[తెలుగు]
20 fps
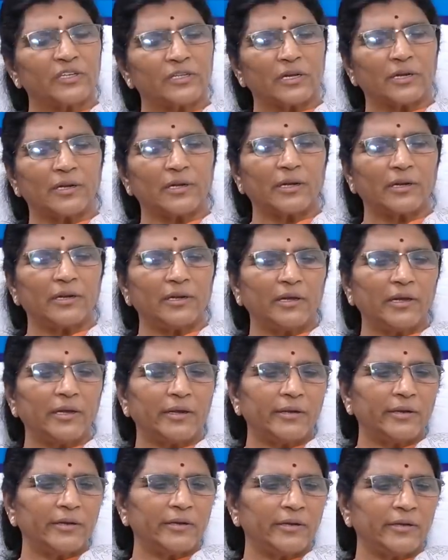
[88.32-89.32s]
సరే అన్నీ
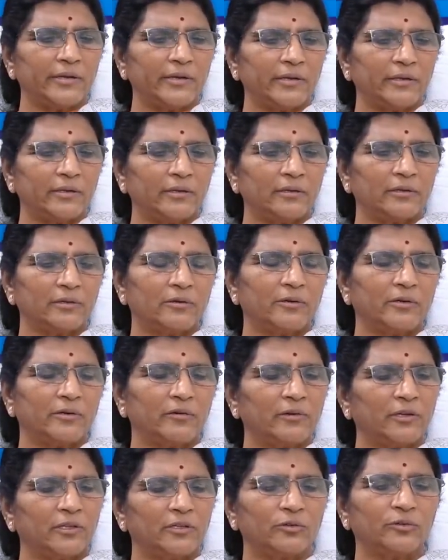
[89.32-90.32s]
అయినాయి
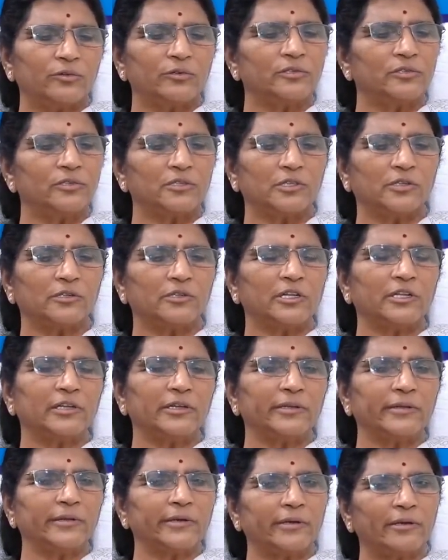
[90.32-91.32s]
గొడవలు ఎందుకు వచ్చినాయో
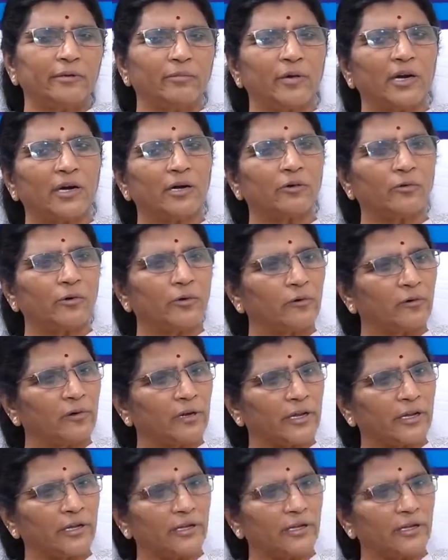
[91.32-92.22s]
తెలియదు కానీ బాగా గొడవలు